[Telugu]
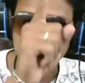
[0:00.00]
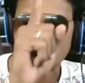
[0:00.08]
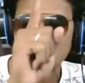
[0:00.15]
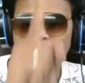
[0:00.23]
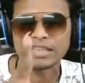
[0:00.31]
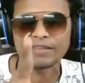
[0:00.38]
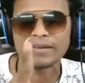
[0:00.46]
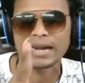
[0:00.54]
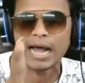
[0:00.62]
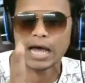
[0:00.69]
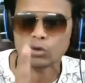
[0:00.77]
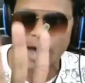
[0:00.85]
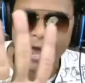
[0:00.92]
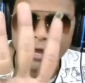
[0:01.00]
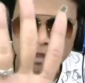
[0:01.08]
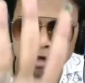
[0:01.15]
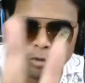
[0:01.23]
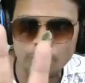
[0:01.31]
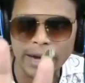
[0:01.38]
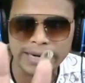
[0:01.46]
ఒక పదివేలు కాదు
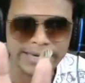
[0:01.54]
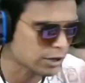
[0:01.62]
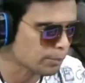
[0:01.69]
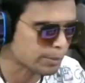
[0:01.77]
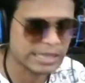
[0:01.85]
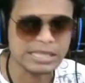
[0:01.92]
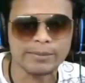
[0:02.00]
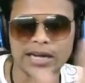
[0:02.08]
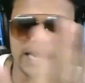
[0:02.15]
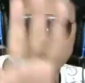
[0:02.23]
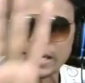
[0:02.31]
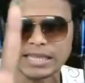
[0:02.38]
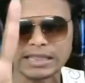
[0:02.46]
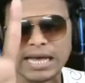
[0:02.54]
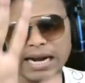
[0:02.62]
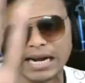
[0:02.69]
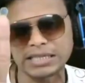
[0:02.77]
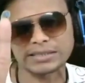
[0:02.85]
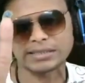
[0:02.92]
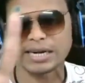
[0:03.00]
ఐదు రూపాయలు నేను పేదవాళ్ళకి నేను
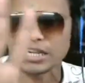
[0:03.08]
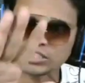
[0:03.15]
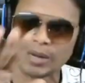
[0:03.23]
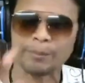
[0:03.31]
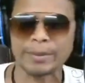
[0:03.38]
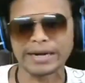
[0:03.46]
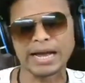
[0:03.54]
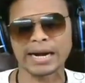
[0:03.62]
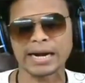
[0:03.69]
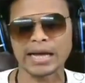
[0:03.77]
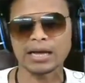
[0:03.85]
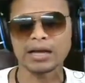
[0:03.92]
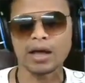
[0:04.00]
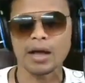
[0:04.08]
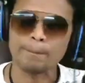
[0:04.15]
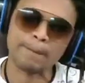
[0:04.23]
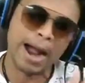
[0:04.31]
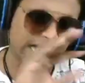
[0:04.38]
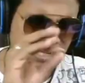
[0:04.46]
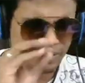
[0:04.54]
దానం చేస్తానని చెప్పినా అన్న
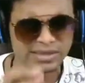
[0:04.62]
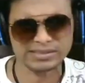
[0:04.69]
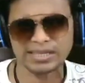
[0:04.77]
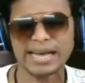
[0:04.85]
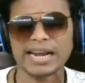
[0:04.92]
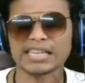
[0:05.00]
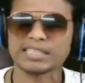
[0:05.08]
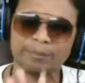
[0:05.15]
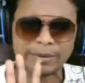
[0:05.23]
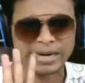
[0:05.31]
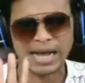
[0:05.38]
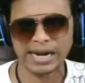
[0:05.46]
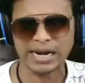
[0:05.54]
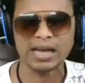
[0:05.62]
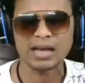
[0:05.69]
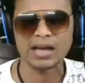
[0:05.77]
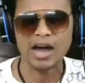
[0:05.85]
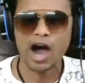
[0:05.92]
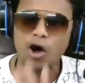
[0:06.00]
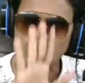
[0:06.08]
మాట వరుసకైనా చెప్పినా అన్న
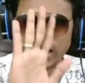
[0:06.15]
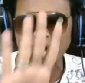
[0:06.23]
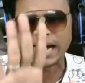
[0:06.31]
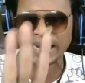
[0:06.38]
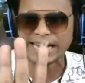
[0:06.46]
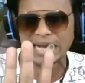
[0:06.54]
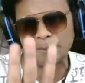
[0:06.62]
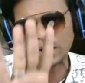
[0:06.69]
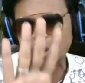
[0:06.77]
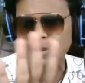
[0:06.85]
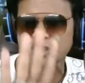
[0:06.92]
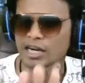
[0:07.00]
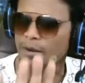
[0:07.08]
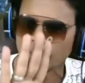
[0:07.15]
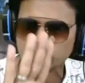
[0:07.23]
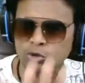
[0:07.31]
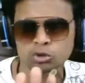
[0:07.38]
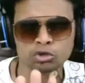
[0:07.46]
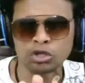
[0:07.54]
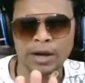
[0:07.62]
హౌలగాన్ లెక్క మనం అందరం పోయి
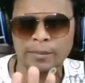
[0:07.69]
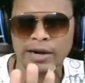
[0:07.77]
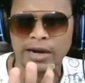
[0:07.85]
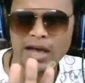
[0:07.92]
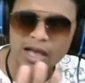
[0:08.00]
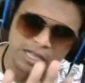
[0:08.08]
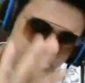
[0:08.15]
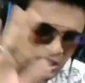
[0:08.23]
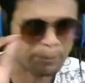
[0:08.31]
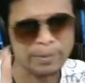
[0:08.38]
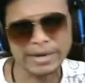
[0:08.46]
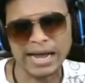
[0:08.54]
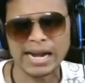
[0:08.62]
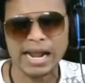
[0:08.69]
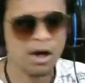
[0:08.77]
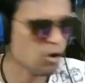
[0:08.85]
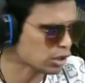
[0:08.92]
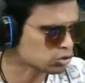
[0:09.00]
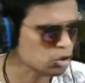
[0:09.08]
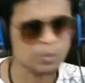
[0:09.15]
చూస్తున్నామన్నా చెప్పినా అన్న
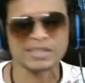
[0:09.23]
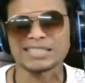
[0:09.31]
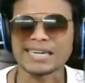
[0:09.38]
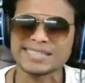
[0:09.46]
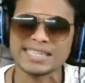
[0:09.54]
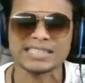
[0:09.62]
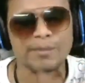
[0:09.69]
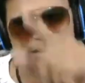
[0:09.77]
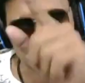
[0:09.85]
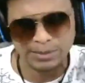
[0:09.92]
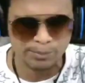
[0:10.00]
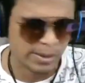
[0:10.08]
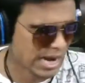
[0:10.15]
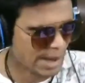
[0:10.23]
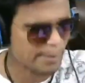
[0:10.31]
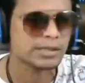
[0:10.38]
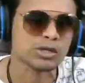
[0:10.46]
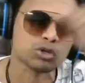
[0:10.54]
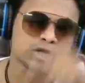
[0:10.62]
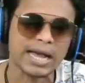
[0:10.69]
ఒక సూపర్ చాట్ చేస్తే మెసేజ్
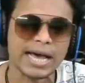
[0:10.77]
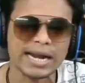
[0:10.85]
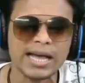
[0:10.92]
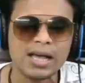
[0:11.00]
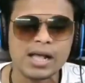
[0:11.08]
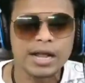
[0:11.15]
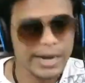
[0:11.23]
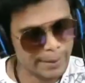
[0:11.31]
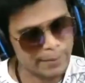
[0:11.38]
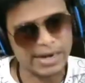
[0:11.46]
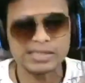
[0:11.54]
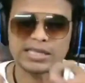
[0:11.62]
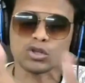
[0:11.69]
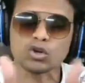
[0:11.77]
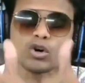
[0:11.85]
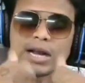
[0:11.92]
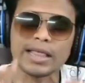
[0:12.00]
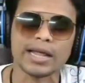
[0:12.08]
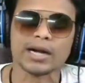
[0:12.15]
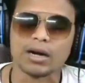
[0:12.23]
బరాబర్ చదువుతాడా అన్న ఏమంటే
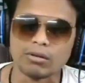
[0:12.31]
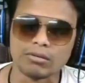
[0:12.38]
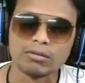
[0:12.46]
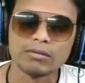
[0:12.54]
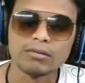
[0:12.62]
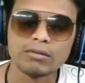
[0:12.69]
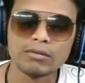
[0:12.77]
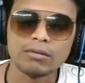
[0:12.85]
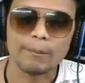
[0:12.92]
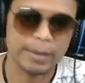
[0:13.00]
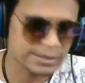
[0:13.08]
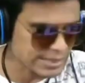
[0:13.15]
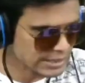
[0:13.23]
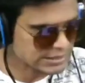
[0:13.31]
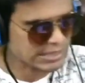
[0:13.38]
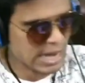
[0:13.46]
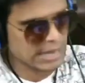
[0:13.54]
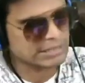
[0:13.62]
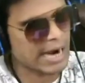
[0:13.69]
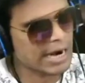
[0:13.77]
చదువుకోలేదంటాడు మెసేజ్
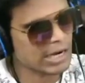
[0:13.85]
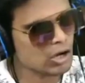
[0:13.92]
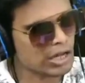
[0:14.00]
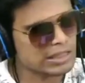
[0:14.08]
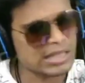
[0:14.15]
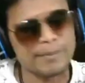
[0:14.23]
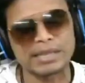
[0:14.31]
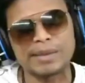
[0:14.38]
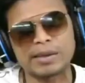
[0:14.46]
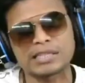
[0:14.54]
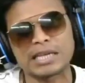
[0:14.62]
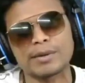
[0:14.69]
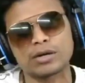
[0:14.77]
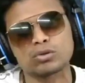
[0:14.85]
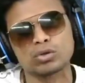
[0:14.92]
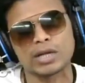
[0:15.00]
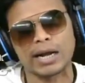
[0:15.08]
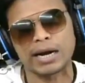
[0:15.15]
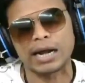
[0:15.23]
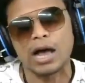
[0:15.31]
చాట్లో అంతమంది మెసేజ్ పెడుతూ
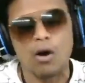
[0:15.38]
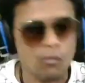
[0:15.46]
ఉంటారు అక్కడ